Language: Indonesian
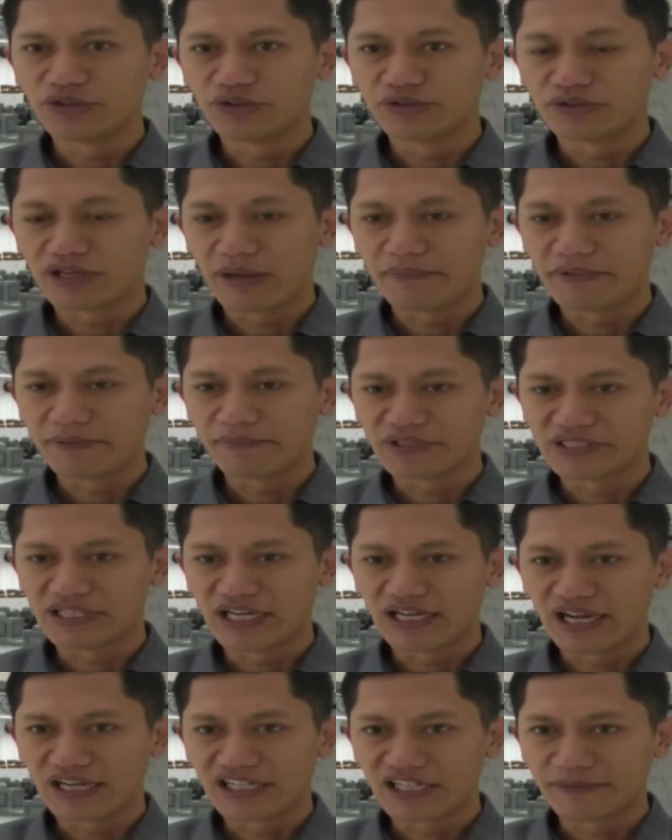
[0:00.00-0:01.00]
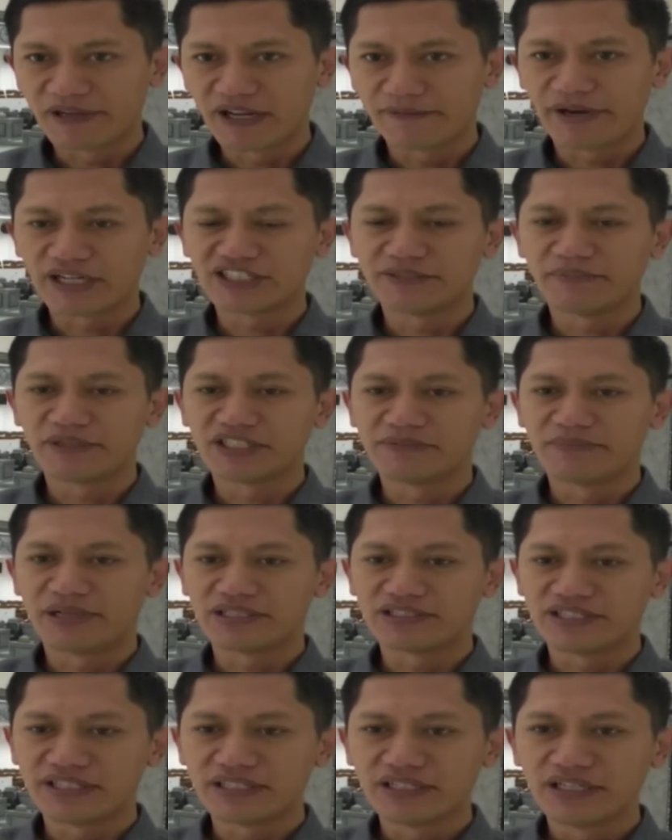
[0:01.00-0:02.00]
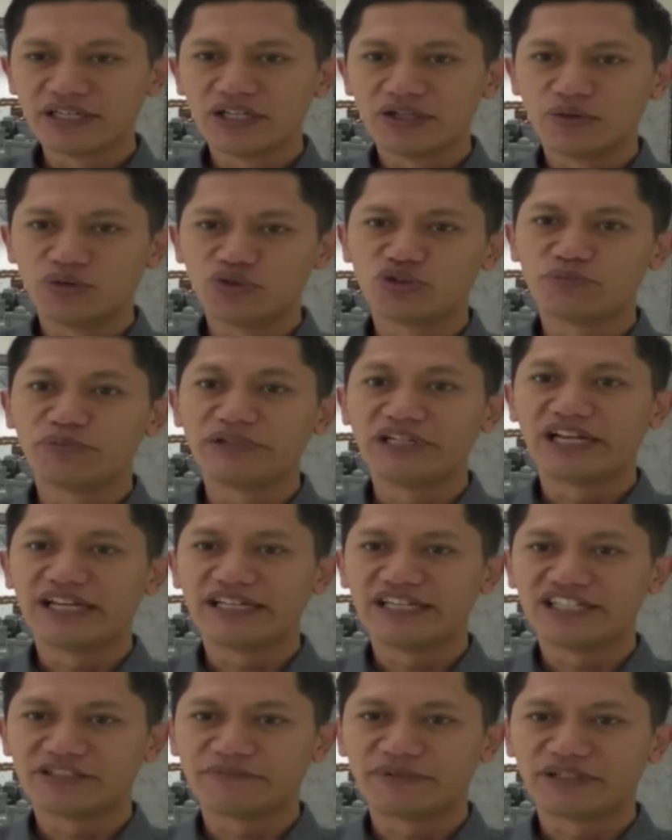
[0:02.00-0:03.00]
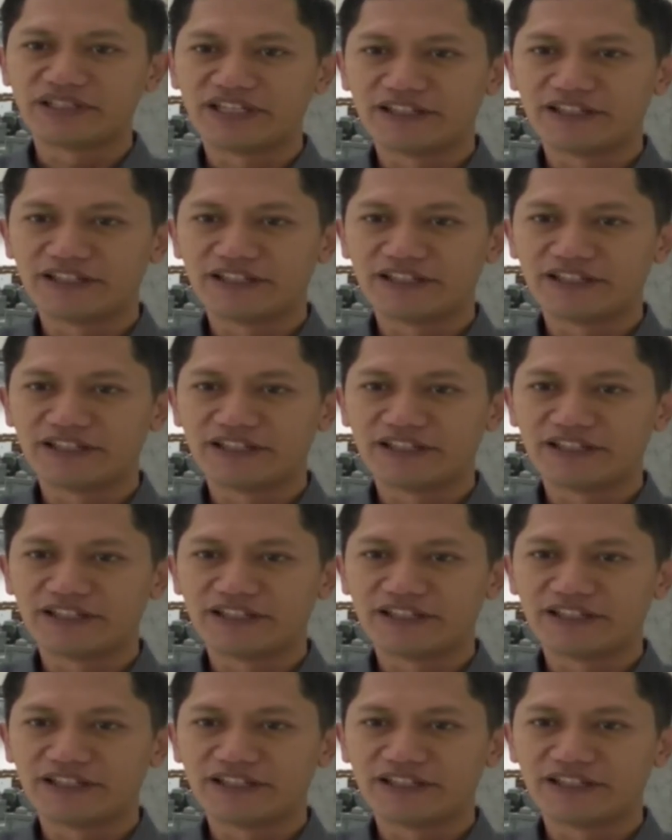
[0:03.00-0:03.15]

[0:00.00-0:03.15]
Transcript: Itu kami persilakan kepada fraksi masing-masing untuk menilainya